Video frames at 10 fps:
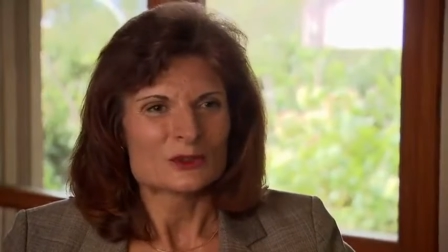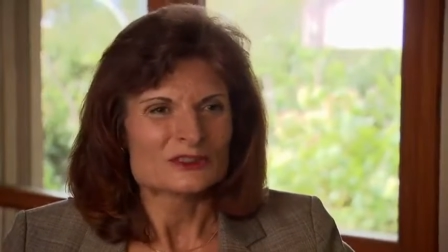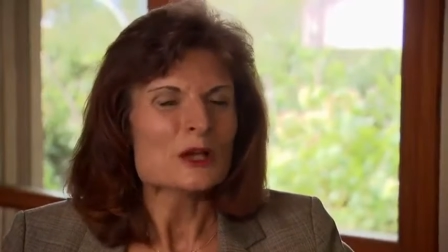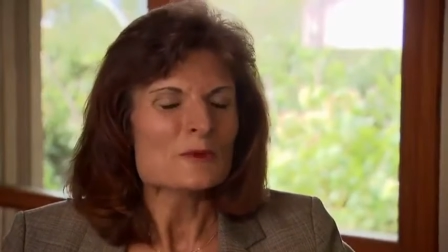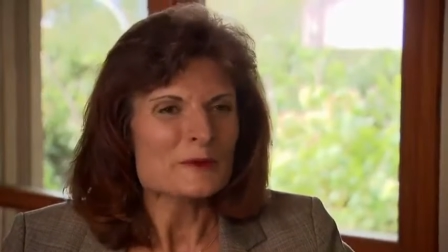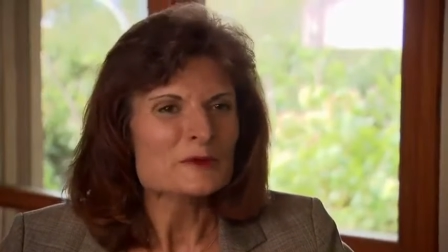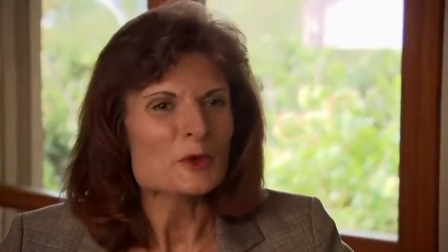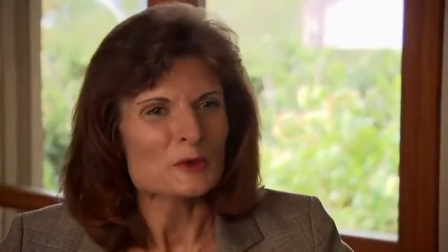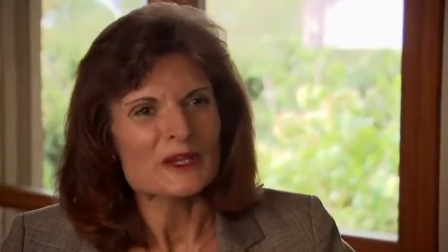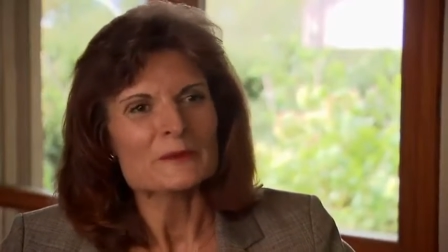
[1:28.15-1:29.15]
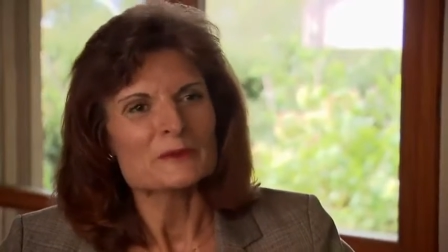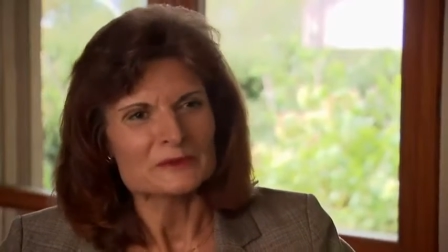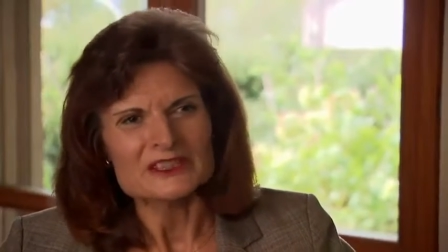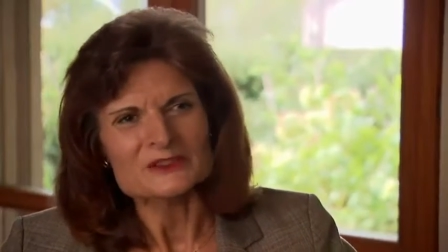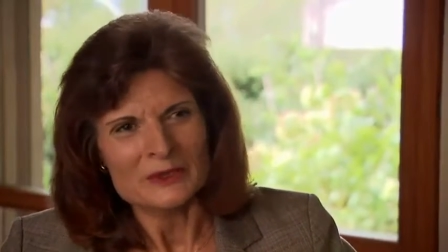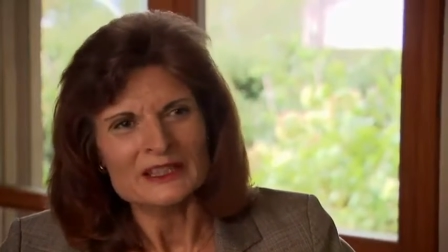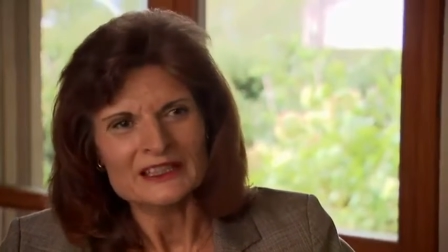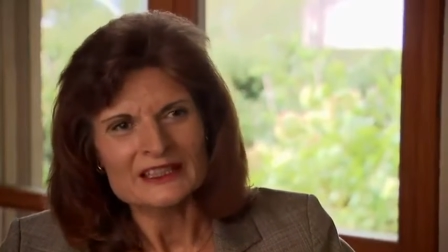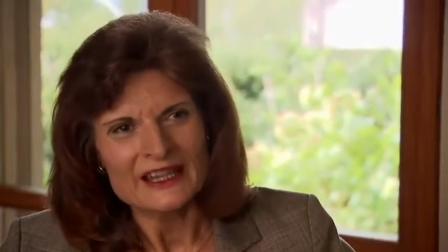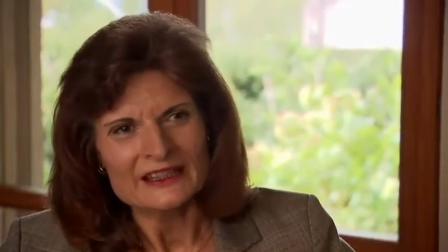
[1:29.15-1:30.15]
und darum habe ich Probleme mit diesem
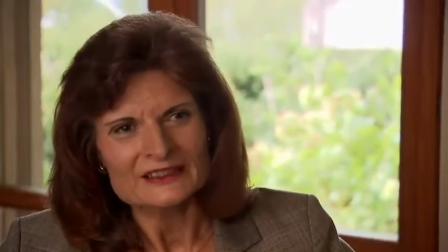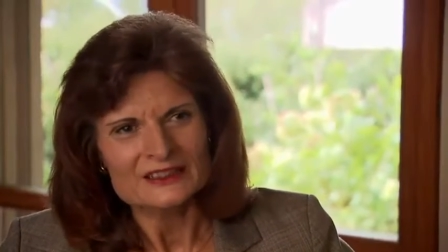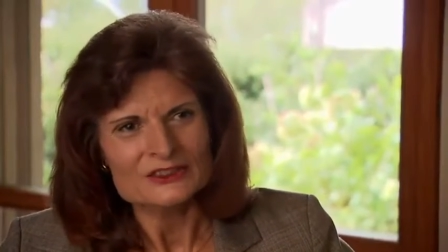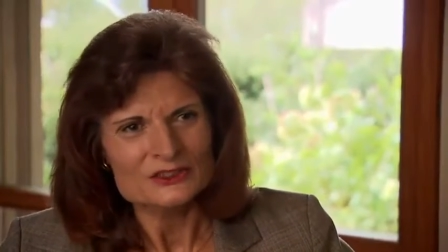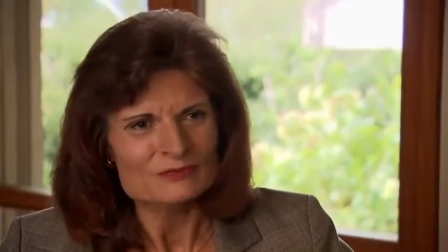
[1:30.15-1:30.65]
Etikett